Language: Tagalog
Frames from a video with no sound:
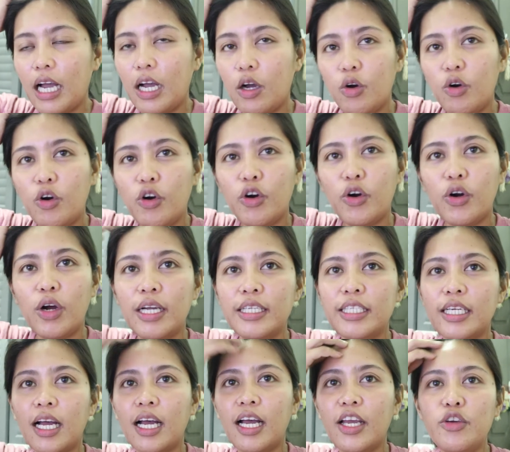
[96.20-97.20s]
o at
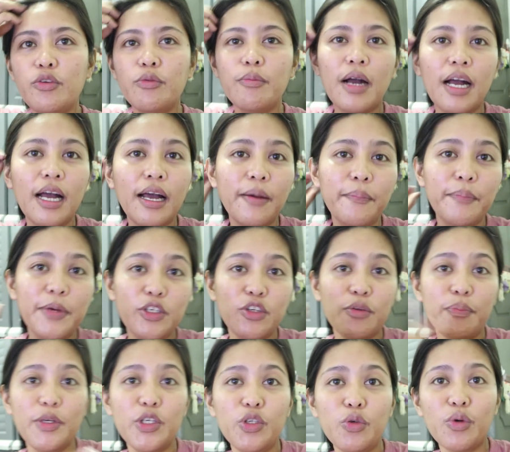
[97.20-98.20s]
saka yung mga
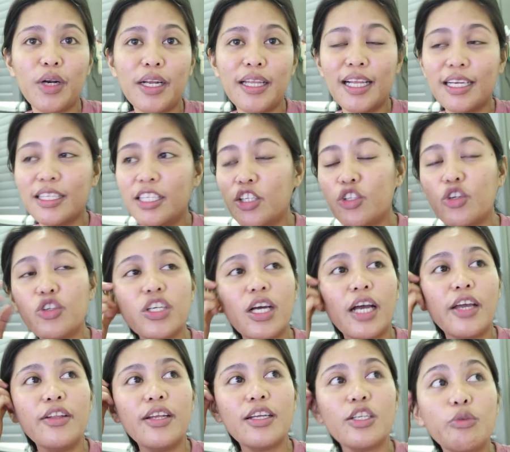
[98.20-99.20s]
picture-picturean lang dito at saka
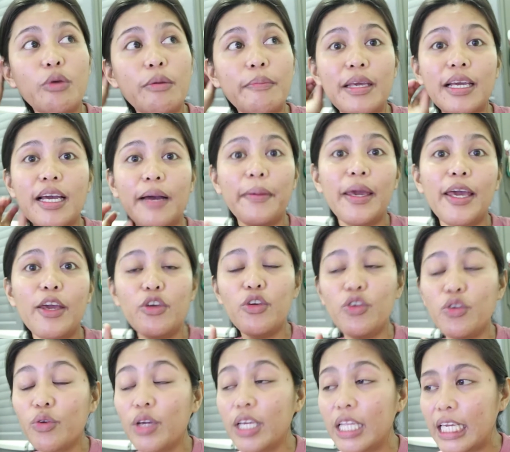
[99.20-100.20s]
yung nag-swimming kami,
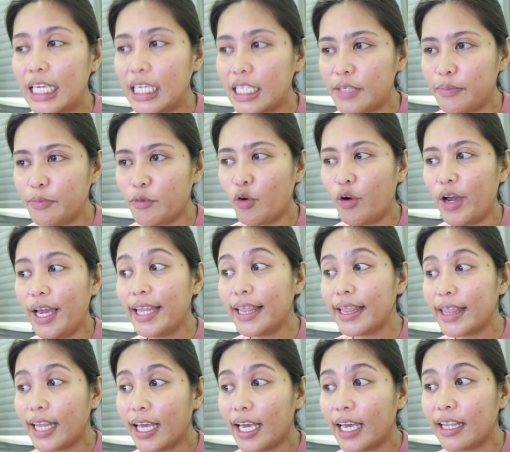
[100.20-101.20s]
yun yung iniisip ko.
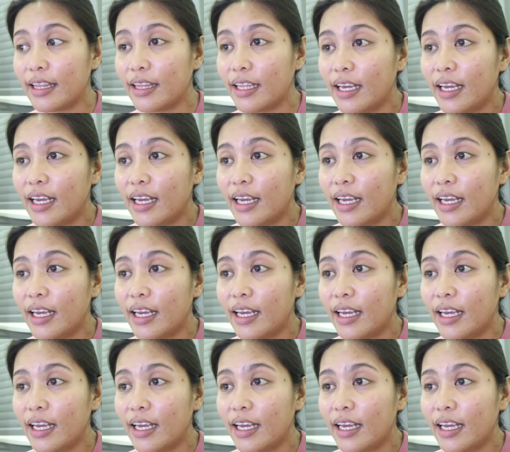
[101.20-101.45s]
And then,